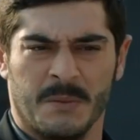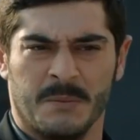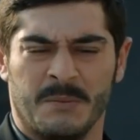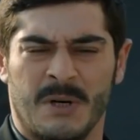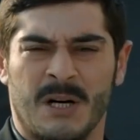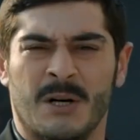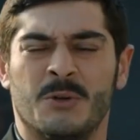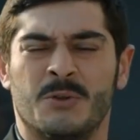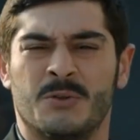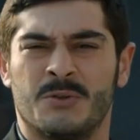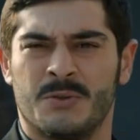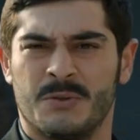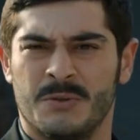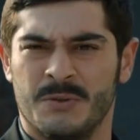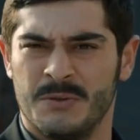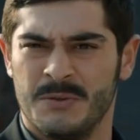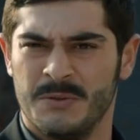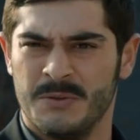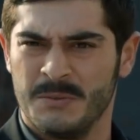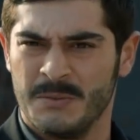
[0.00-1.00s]
Mahur.
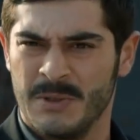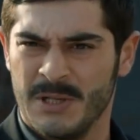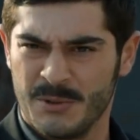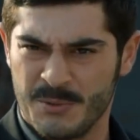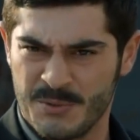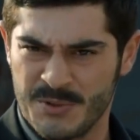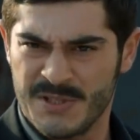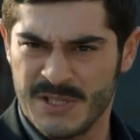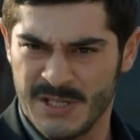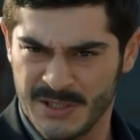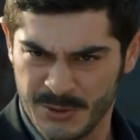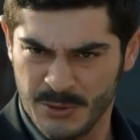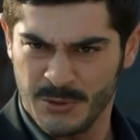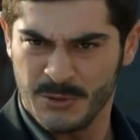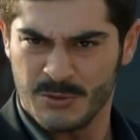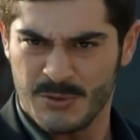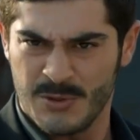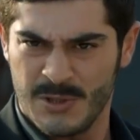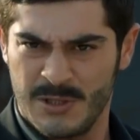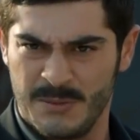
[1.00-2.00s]
Mahur bir sakin
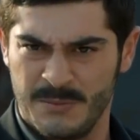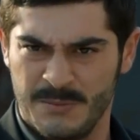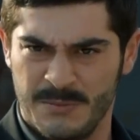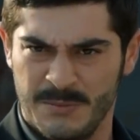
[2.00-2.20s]
ol güzelim.